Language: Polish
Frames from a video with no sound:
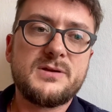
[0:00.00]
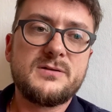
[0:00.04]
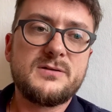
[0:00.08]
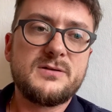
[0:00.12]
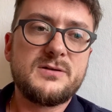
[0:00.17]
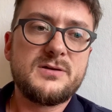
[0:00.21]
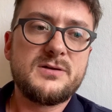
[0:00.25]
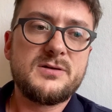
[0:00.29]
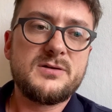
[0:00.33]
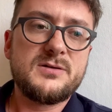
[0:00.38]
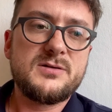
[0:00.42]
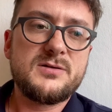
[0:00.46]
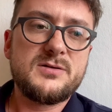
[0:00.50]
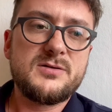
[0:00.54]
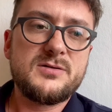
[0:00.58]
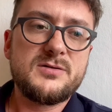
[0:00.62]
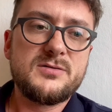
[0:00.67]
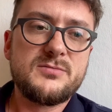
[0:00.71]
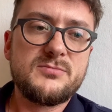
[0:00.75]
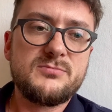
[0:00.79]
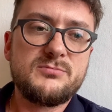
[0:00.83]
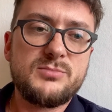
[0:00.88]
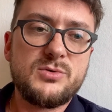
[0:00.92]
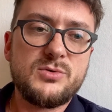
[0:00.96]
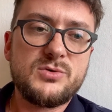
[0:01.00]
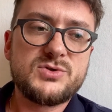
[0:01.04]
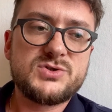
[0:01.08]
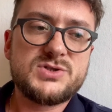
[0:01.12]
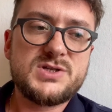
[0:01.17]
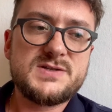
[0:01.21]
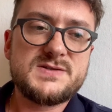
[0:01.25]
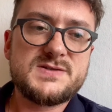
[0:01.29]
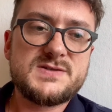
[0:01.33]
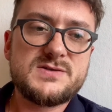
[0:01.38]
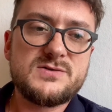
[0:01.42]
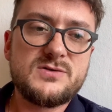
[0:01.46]
e, Bóg
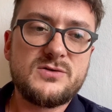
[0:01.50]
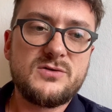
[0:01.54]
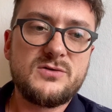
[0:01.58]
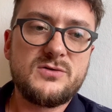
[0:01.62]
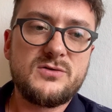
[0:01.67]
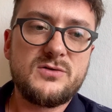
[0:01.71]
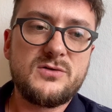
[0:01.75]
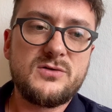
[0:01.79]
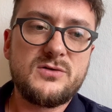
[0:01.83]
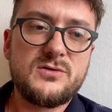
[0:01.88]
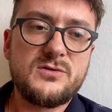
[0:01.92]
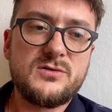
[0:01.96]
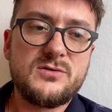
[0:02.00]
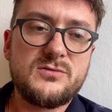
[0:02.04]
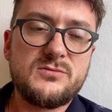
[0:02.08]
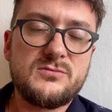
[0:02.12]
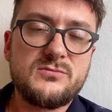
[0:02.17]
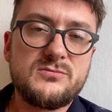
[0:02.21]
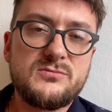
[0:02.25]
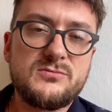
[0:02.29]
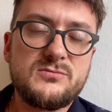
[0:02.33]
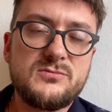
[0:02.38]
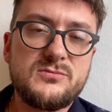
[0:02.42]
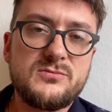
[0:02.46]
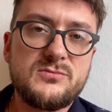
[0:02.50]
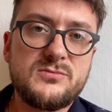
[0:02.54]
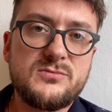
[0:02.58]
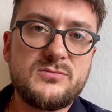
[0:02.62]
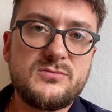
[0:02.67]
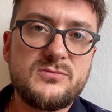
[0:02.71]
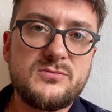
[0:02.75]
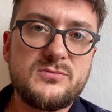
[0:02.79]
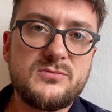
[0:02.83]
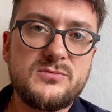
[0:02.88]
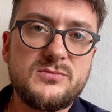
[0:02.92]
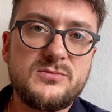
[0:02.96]
często
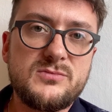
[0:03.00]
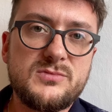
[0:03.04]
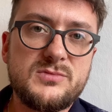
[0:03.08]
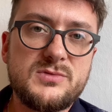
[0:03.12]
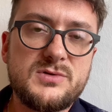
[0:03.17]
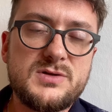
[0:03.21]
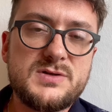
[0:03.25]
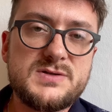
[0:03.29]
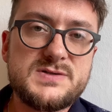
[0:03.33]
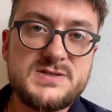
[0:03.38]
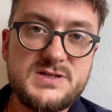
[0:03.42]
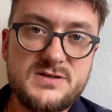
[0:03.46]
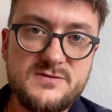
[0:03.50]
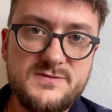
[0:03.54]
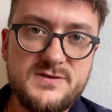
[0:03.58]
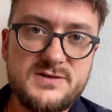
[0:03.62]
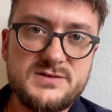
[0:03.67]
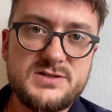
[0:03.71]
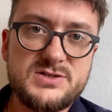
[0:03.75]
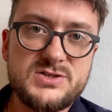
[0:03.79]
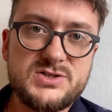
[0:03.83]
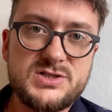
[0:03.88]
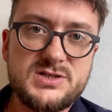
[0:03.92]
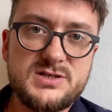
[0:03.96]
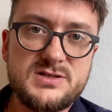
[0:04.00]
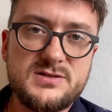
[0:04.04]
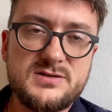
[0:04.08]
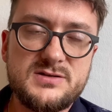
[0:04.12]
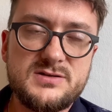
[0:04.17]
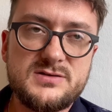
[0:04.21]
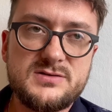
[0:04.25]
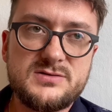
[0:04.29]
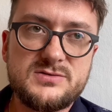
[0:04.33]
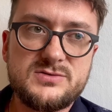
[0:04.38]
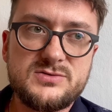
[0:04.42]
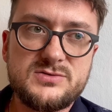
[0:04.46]
zrywa
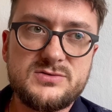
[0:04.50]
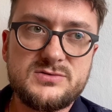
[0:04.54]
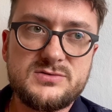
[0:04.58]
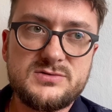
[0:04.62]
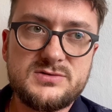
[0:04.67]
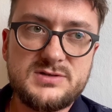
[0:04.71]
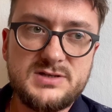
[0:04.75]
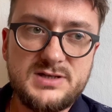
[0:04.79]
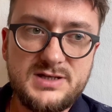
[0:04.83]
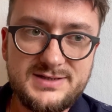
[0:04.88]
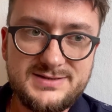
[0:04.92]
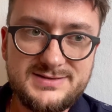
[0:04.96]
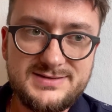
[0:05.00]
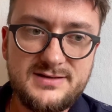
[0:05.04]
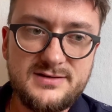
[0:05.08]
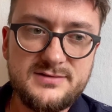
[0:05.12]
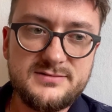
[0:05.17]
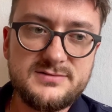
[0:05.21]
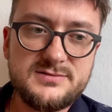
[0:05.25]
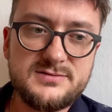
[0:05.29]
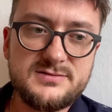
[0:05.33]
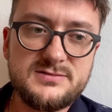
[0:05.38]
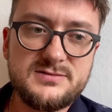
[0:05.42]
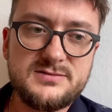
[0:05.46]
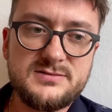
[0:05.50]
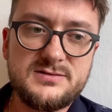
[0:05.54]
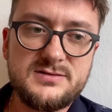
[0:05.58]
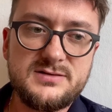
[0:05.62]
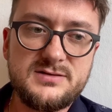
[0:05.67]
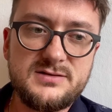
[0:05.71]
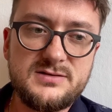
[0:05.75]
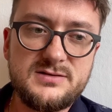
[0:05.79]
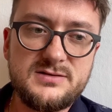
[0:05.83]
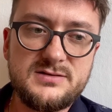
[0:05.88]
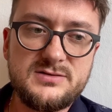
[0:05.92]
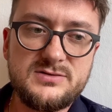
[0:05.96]
nasze kajdany
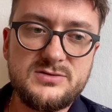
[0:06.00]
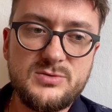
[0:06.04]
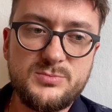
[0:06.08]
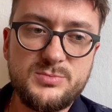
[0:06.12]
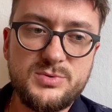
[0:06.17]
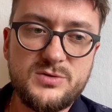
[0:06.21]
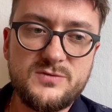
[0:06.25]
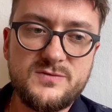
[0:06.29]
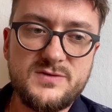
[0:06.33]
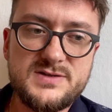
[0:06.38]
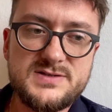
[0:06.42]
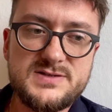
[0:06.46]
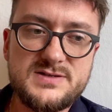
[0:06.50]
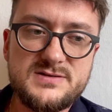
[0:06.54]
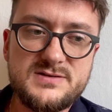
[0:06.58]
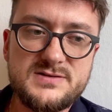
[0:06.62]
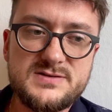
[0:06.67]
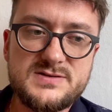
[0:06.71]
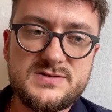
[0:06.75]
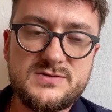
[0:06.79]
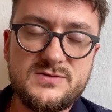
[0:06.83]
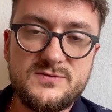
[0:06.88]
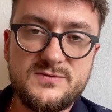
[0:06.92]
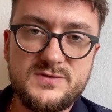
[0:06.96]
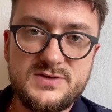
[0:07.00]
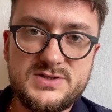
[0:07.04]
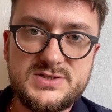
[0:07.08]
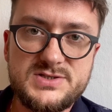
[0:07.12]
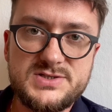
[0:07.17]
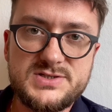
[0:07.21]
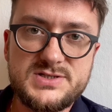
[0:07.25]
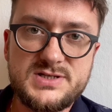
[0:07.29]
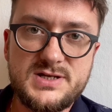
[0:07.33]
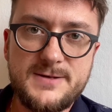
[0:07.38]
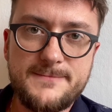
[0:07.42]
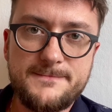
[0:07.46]
i doprowadza nas do
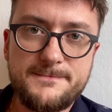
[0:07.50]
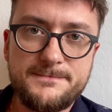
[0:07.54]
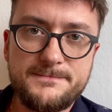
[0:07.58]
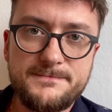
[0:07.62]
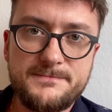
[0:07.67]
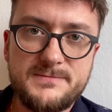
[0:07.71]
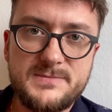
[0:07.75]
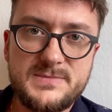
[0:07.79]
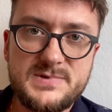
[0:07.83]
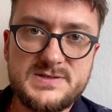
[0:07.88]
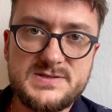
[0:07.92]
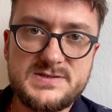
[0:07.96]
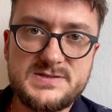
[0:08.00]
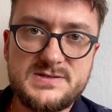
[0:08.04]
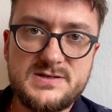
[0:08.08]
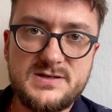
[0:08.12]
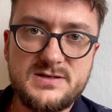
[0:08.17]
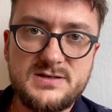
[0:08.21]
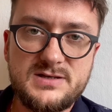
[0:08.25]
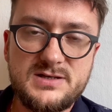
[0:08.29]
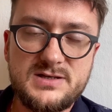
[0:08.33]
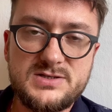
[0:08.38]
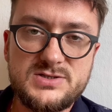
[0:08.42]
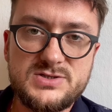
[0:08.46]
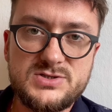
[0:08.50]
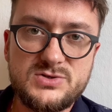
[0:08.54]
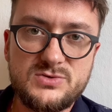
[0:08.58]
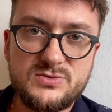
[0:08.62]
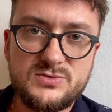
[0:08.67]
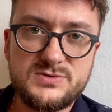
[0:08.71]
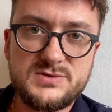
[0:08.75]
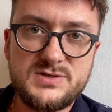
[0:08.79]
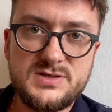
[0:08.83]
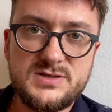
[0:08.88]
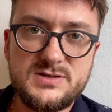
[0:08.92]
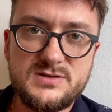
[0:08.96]
wyjścia z jakiejś
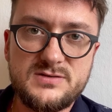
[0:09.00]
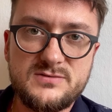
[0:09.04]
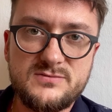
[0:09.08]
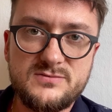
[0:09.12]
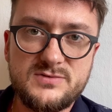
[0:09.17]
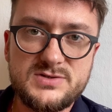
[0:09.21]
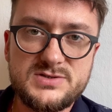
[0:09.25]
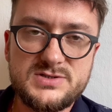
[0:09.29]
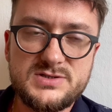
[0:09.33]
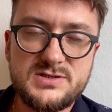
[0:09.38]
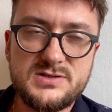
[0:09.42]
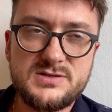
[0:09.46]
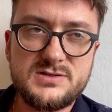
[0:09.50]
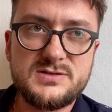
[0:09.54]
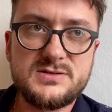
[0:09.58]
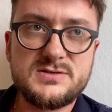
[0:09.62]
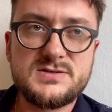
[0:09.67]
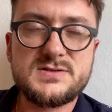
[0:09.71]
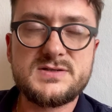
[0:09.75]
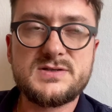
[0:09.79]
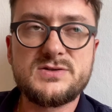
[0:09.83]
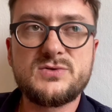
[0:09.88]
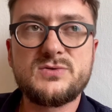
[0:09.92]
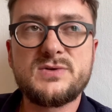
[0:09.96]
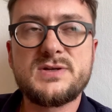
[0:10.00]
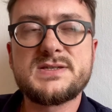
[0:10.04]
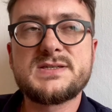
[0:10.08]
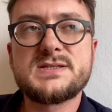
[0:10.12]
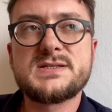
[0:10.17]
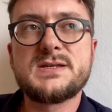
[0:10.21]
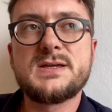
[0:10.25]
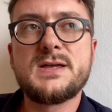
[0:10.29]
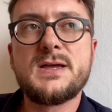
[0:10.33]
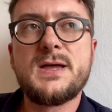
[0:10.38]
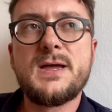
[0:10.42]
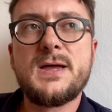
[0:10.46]
trudnej właśnie
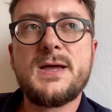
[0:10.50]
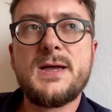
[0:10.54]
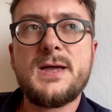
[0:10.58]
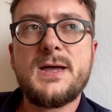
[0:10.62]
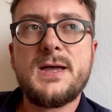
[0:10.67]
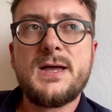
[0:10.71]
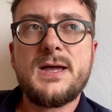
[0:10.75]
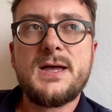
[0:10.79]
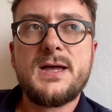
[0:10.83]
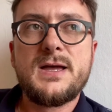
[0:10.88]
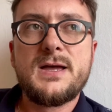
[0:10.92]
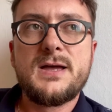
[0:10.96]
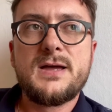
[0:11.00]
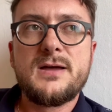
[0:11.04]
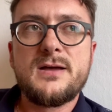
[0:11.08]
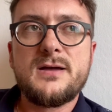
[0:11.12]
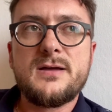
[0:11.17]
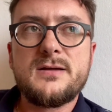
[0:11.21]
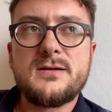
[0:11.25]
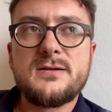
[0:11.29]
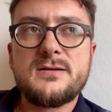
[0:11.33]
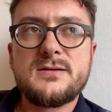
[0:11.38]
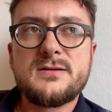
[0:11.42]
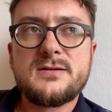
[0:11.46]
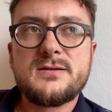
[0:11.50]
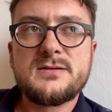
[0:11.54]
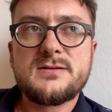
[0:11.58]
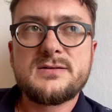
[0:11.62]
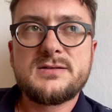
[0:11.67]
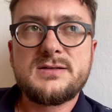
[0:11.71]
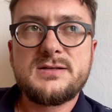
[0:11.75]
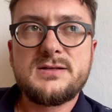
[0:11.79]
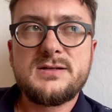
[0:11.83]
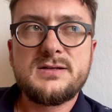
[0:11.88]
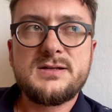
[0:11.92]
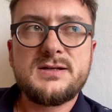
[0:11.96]
sytuacji. E,
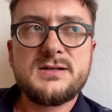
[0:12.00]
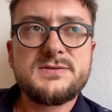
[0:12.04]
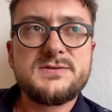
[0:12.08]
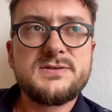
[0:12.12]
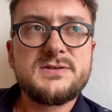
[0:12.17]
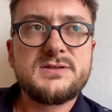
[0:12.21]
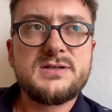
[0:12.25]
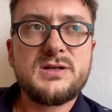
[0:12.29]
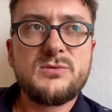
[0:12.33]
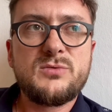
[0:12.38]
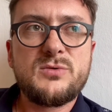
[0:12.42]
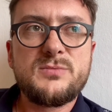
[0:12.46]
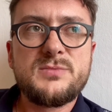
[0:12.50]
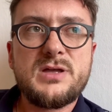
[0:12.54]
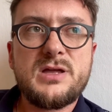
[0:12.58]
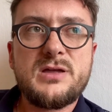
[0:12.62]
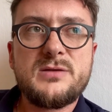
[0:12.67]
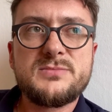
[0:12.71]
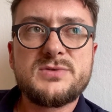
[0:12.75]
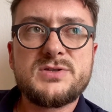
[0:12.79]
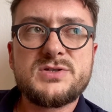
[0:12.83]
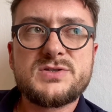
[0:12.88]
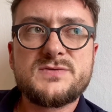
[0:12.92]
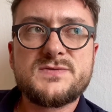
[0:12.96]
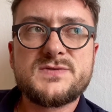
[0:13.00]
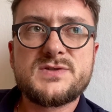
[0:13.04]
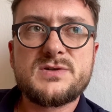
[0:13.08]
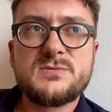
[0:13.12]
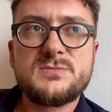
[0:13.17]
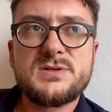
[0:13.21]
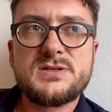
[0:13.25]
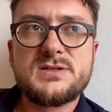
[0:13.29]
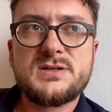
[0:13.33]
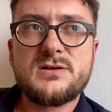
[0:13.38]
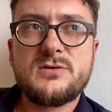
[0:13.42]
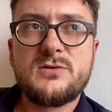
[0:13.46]
kilka dni temu miałem też w
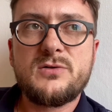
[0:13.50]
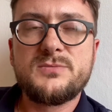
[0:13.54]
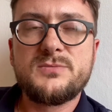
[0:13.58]
sobie taką